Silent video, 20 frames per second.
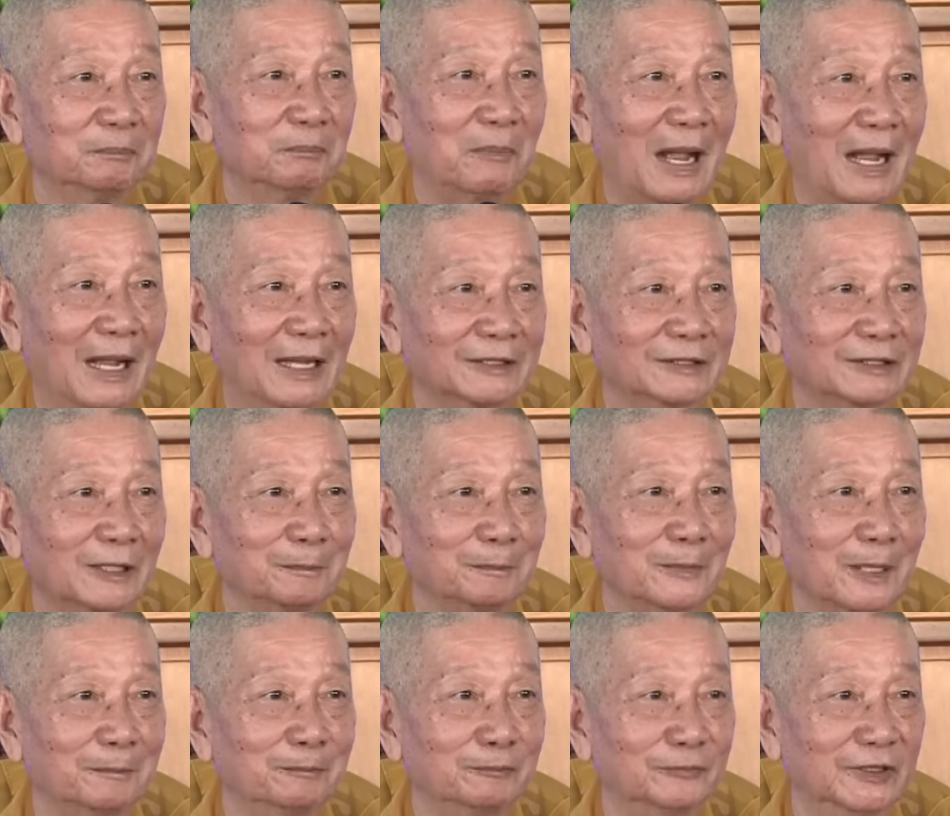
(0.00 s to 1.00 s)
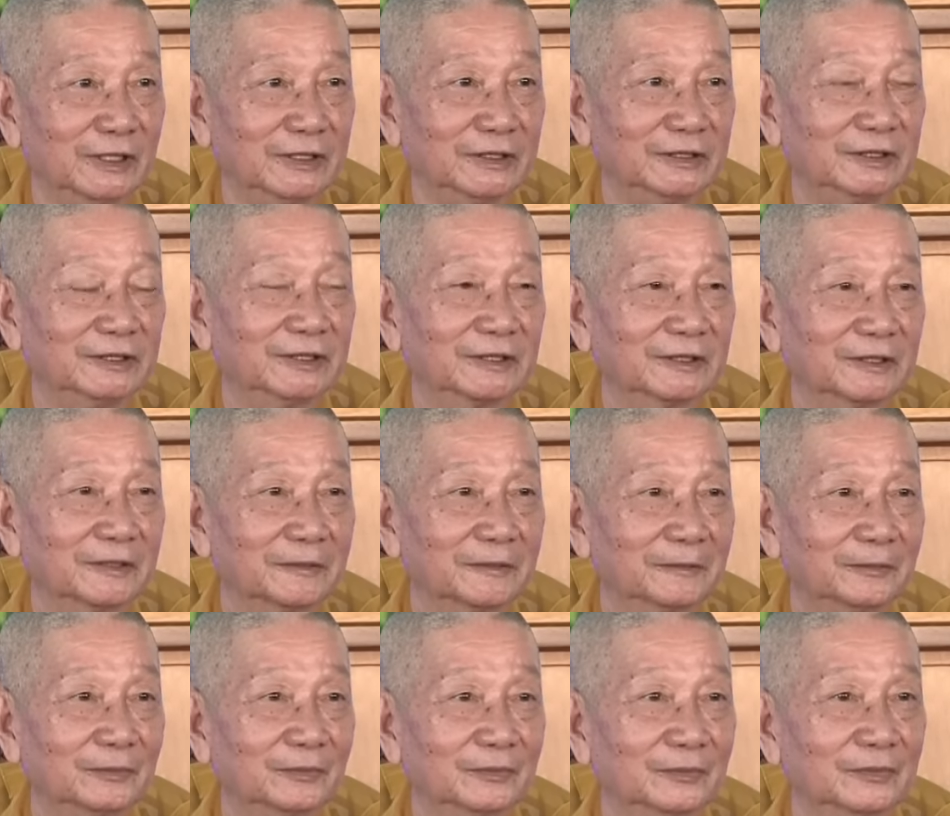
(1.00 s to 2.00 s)
300 năm về trước,
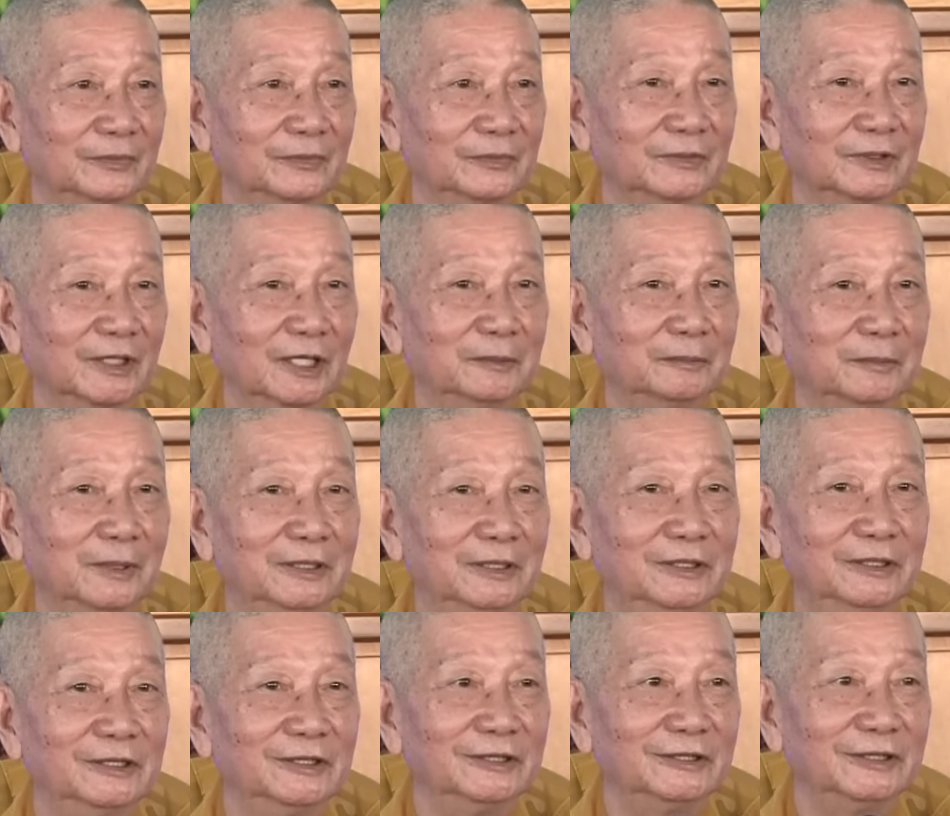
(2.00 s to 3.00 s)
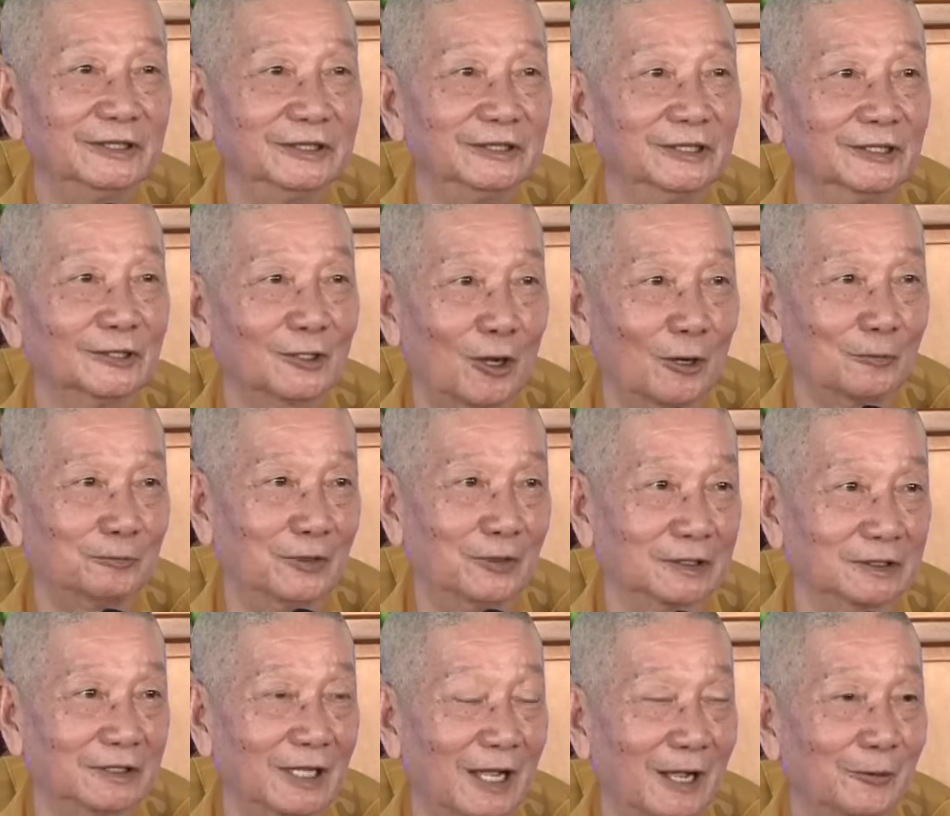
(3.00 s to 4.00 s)
tỉnh Bình Dương chưa có
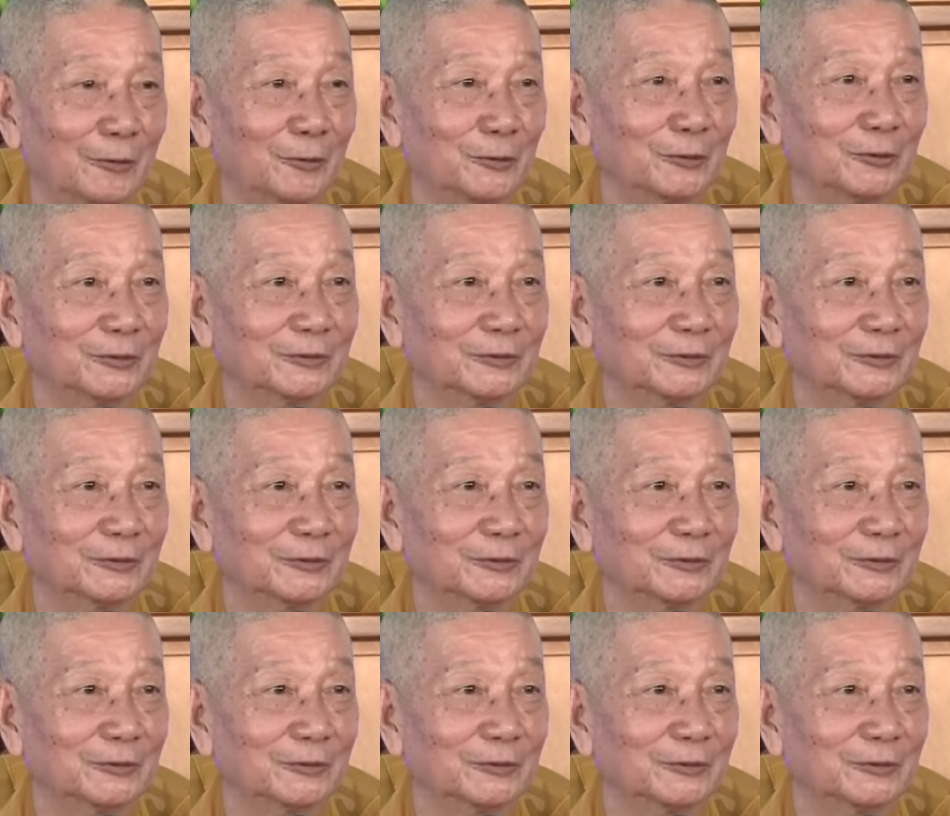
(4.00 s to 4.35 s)
Phật giáo.